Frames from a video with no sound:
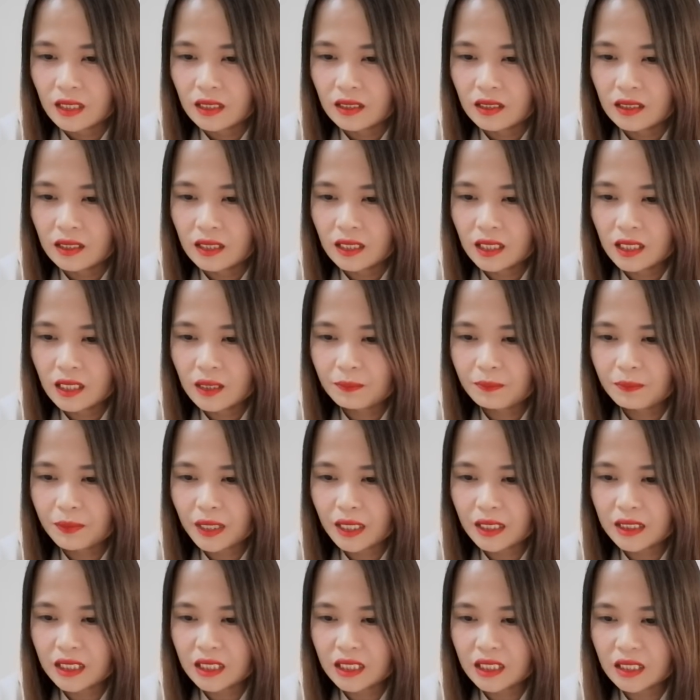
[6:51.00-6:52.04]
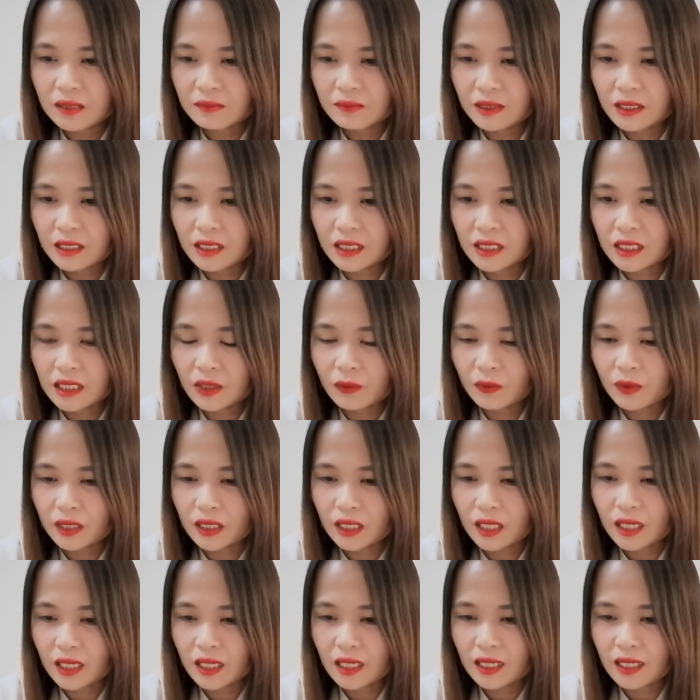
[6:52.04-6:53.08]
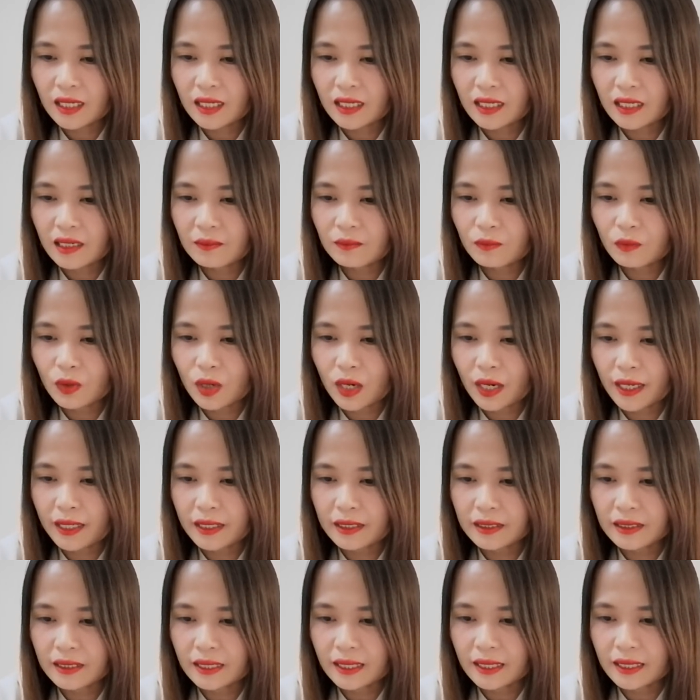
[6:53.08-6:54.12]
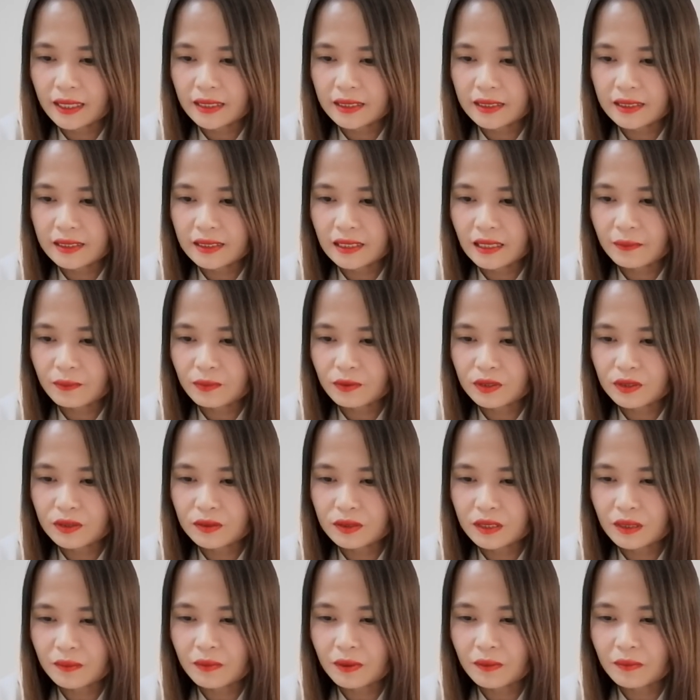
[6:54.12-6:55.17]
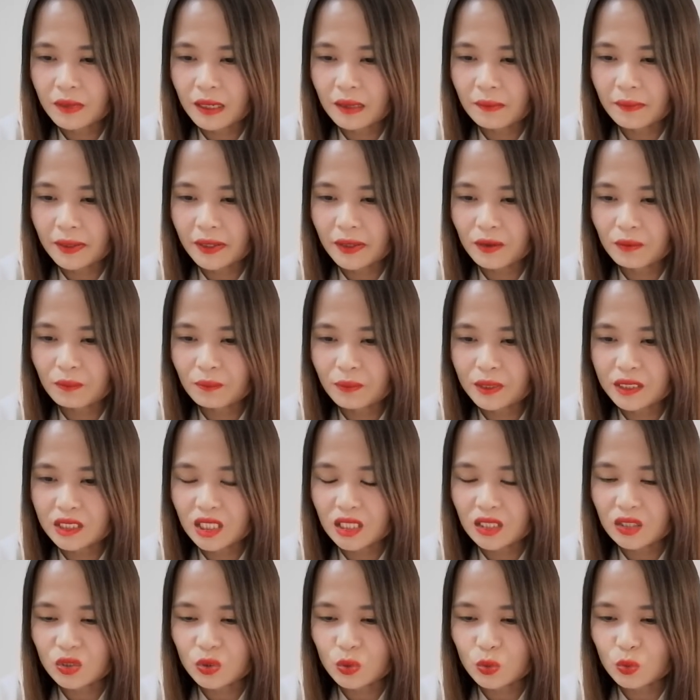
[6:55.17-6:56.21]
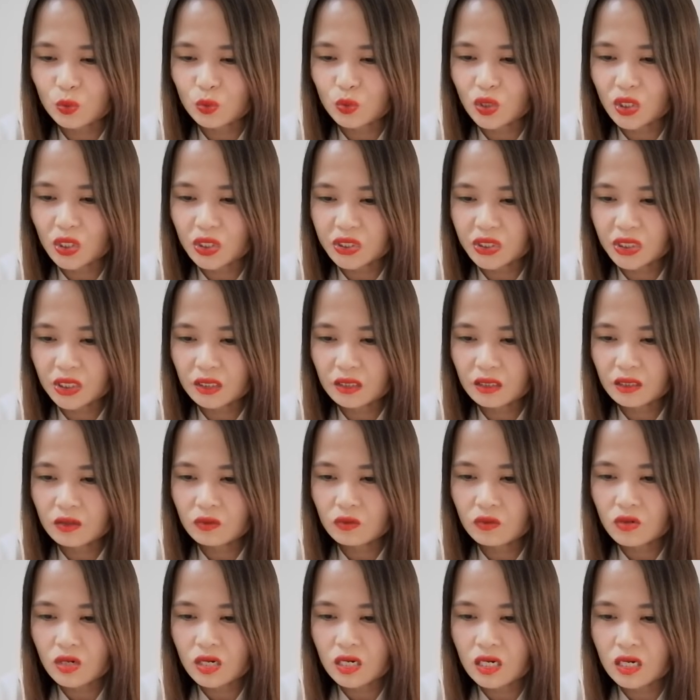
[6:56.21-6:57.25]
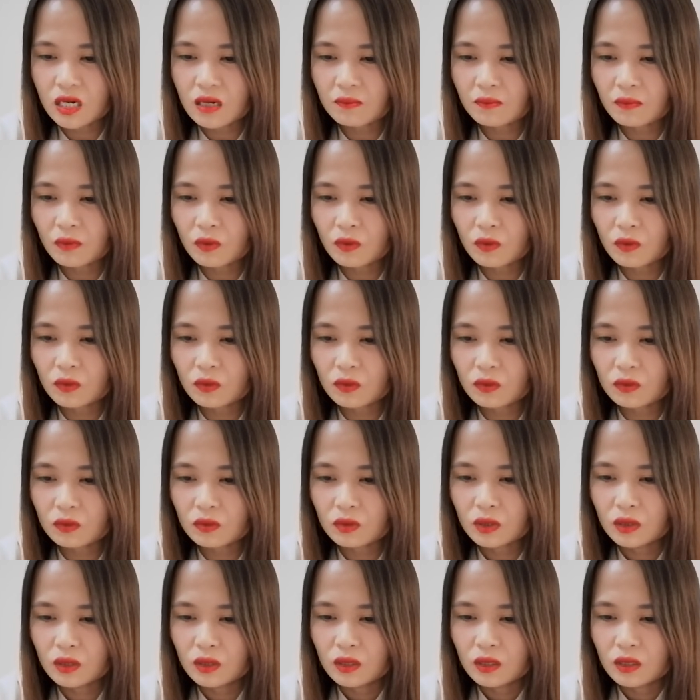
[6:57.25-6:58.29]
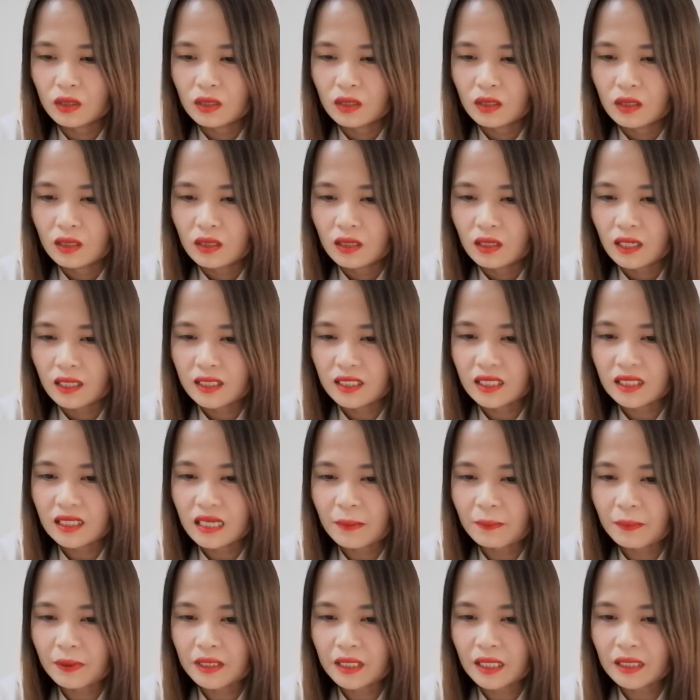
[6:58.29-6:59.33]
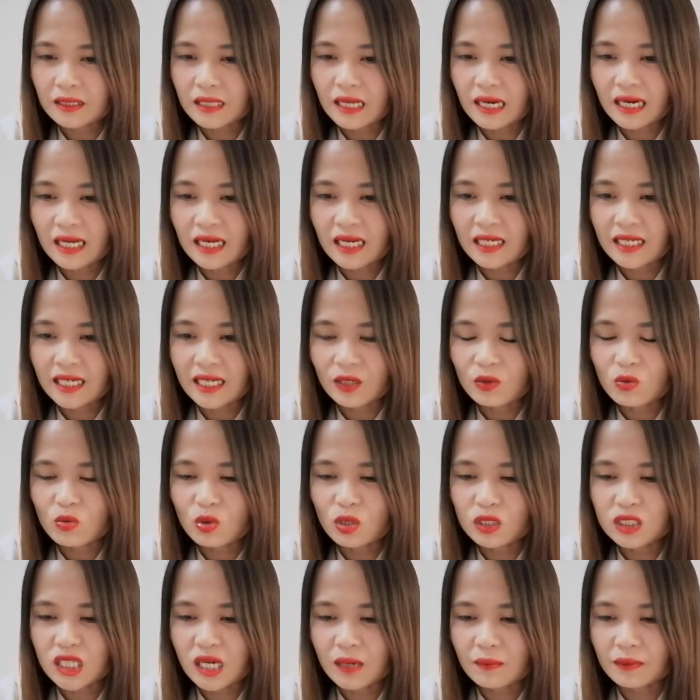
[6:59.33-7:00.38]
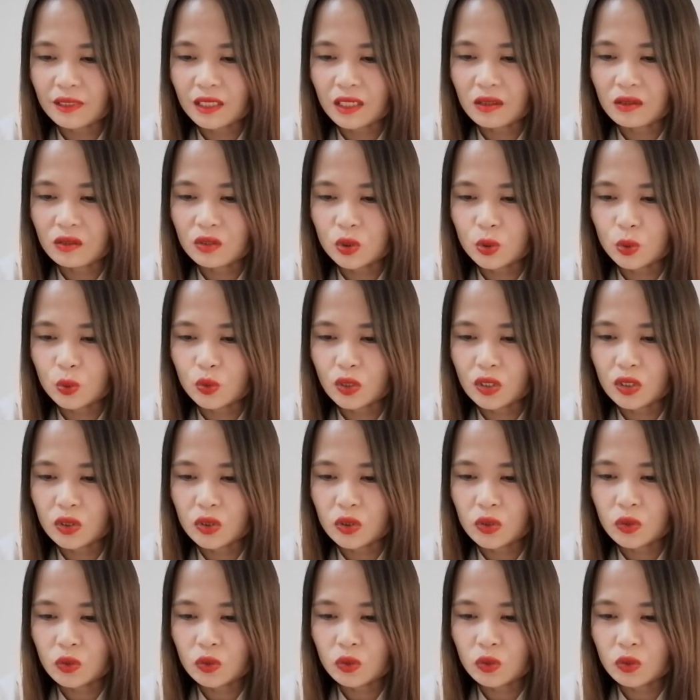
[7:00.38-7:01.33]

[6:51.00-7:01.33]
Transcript: Hindi kasi siya malinaw eh. Nakalagay carbohydrates. Tapos sa baba, mayroon pa siyang sugars. Hindi ko alam kung... Kasi dapat ang nakalagay kung kasama na yung sugars,